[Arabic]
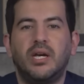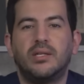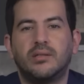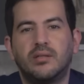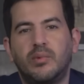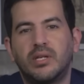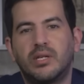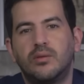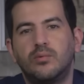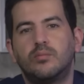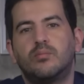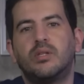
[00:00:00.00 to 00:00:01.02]
حدد
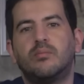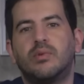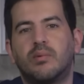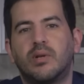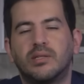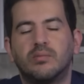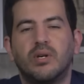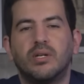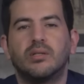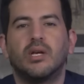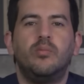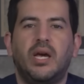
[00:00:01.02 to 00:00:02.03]
مكانه بين باب
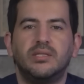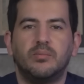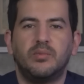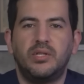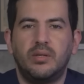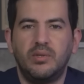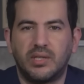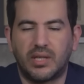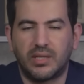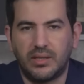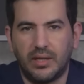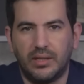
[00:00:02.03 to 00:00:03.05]
الاسباط ومحراب النبي
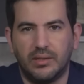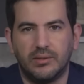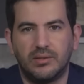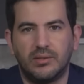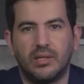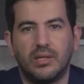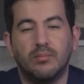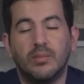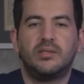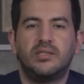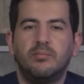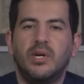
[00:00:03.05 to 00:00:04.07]
زكريا عليه السلام
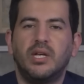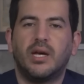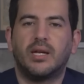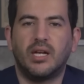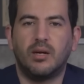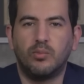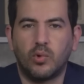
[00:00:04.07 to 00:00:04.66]
تما انقطع ابن